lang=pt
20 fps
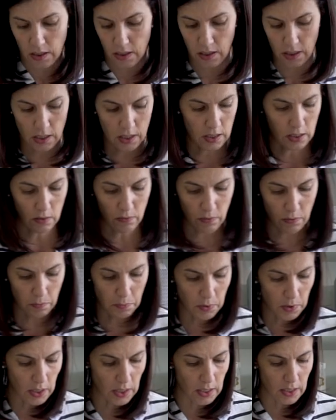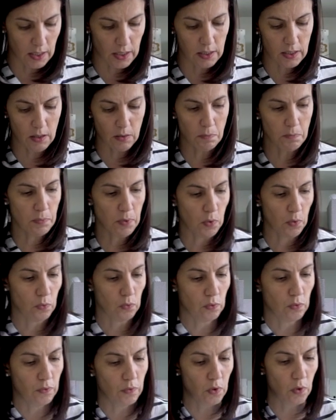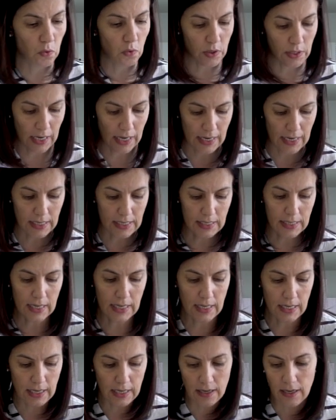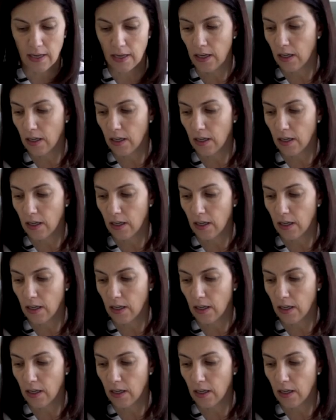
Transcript: e esse eu vou por aqui. Então pronto, vou usar esse aqui.